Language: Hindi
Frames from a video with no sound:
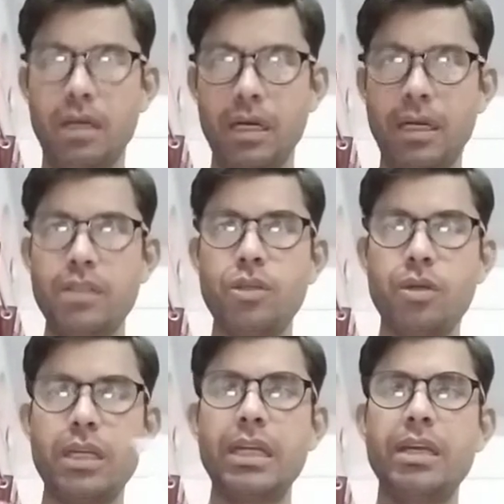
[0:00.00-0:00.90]
जो
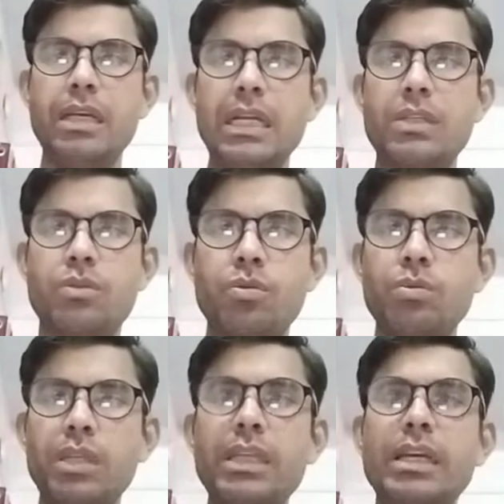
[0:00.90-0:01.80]
है
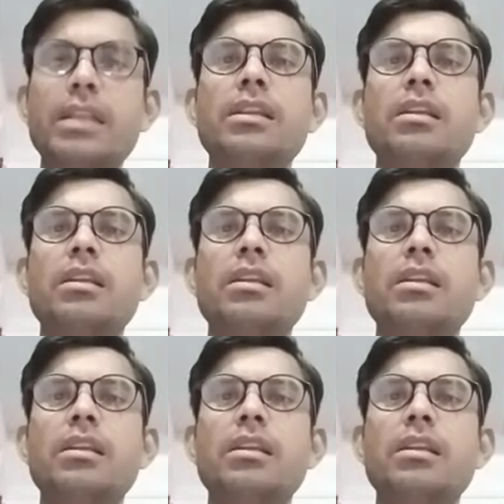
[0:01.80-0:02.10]
सूत लिया